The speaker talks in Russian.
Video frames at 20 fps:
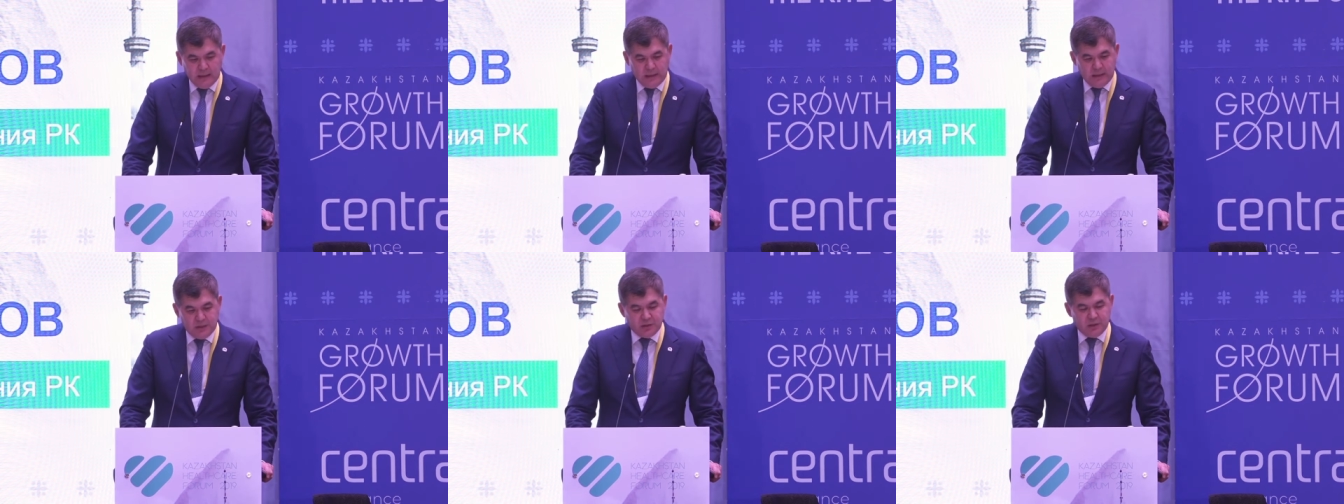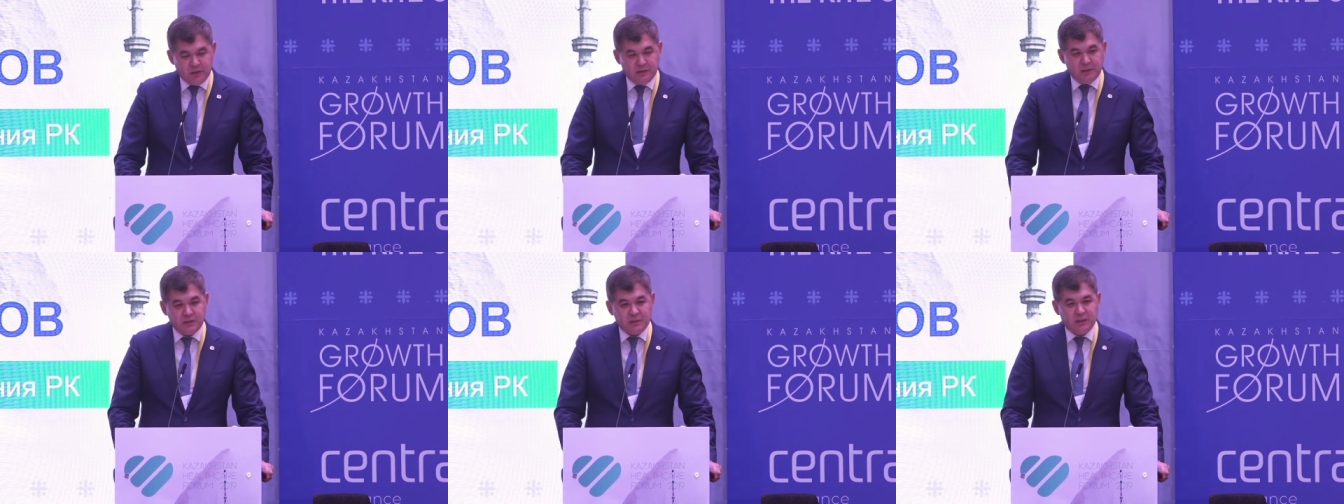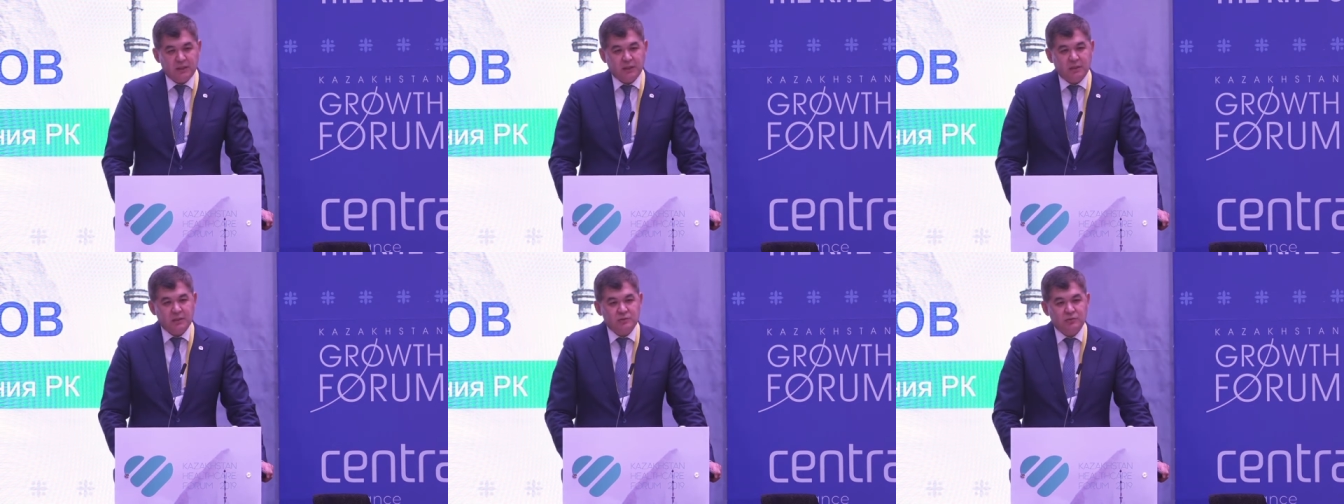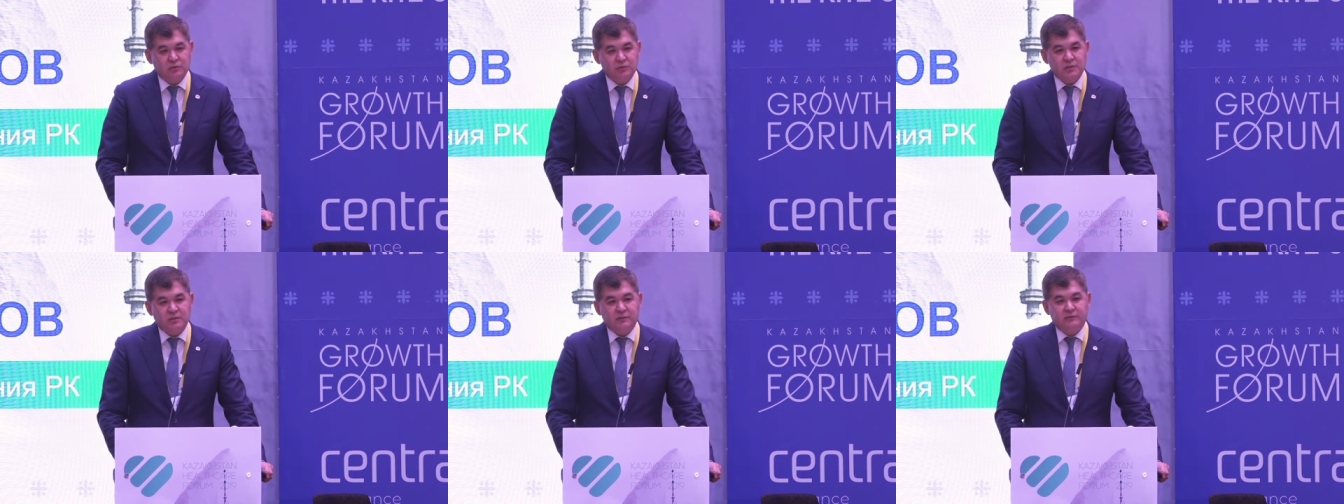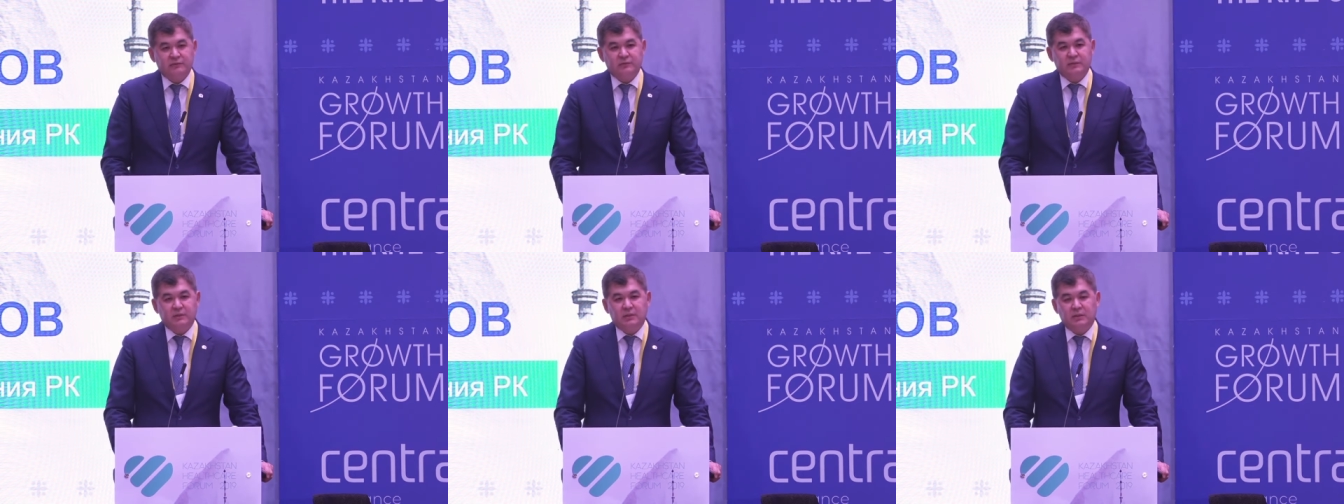человеческих ресурсов
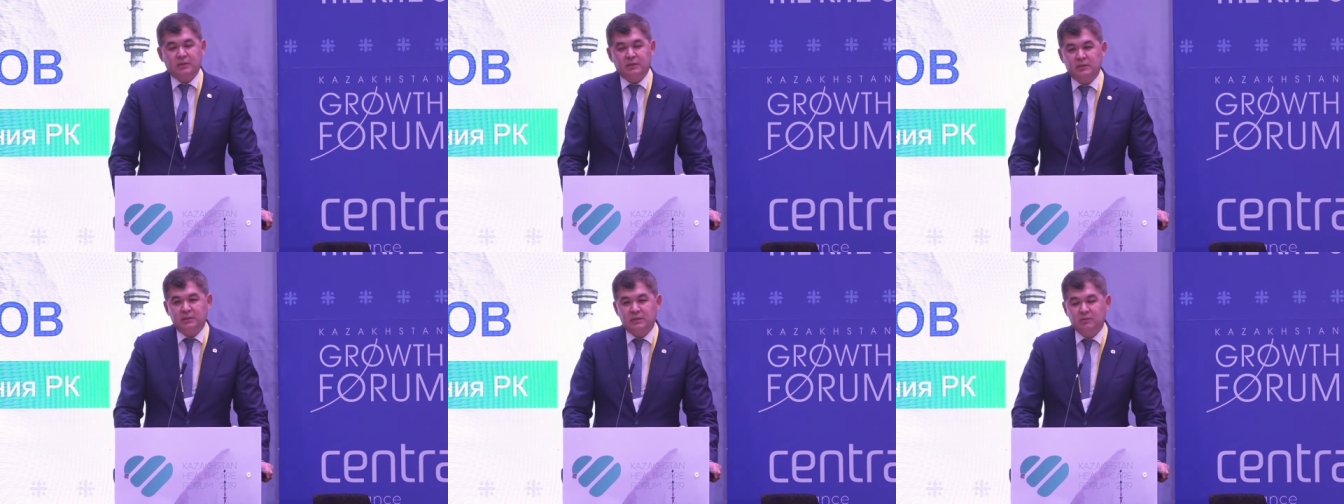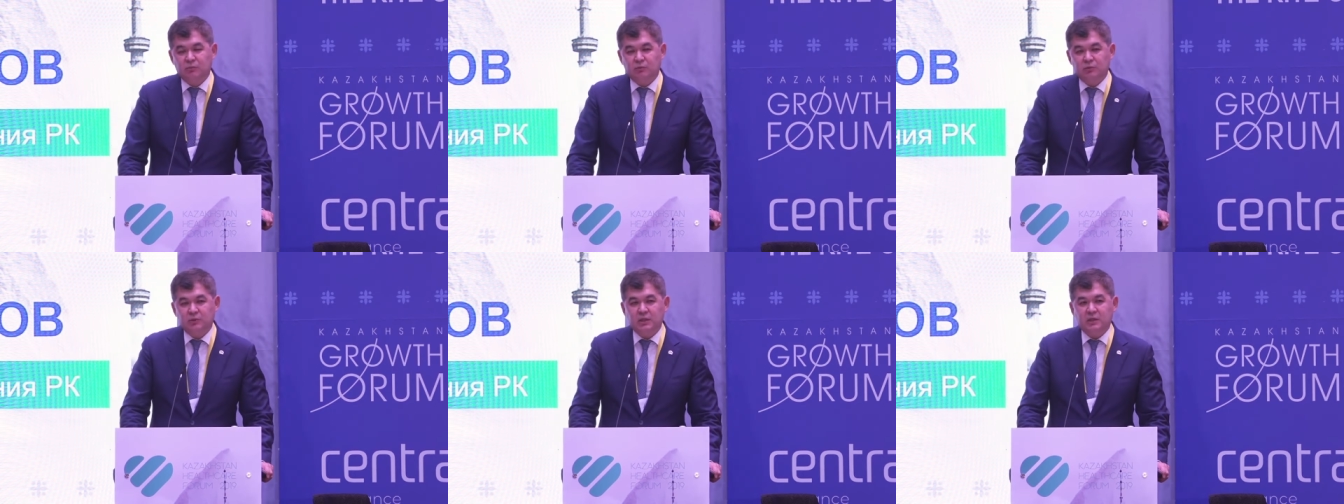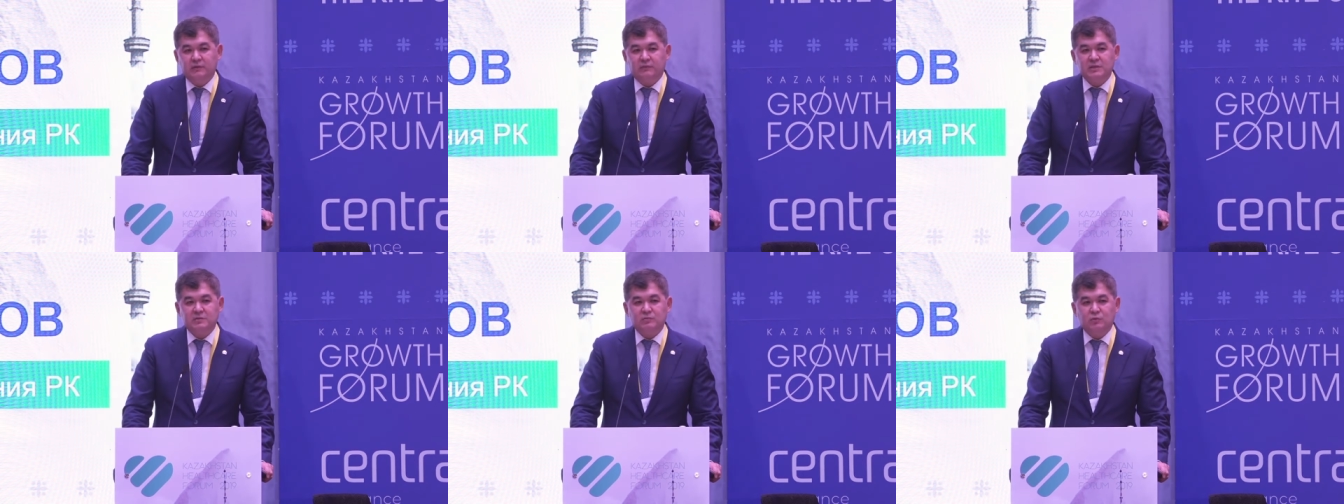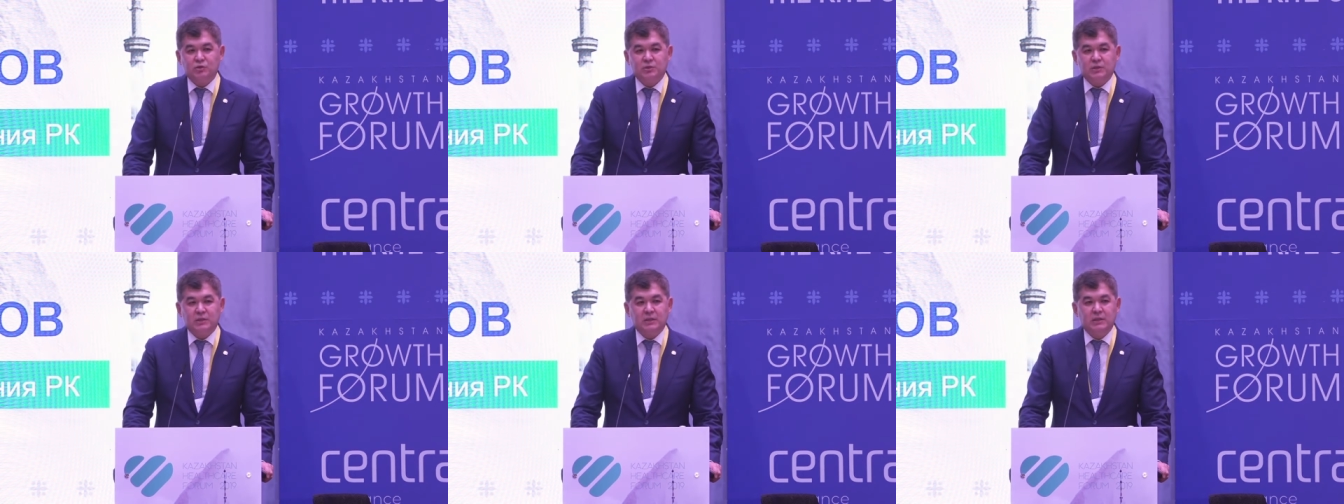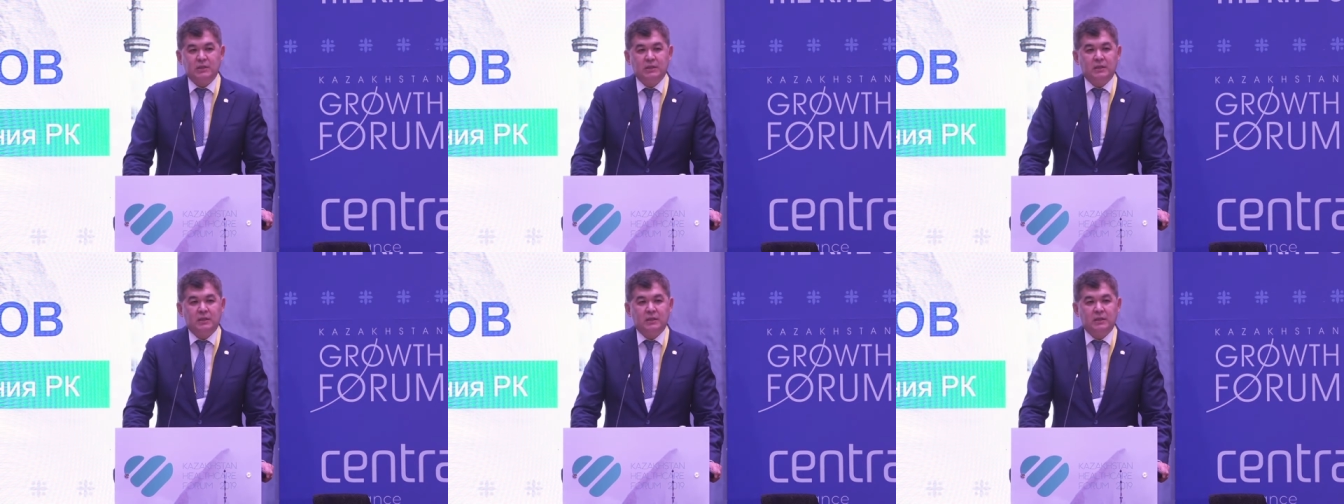э, это будет невозможно.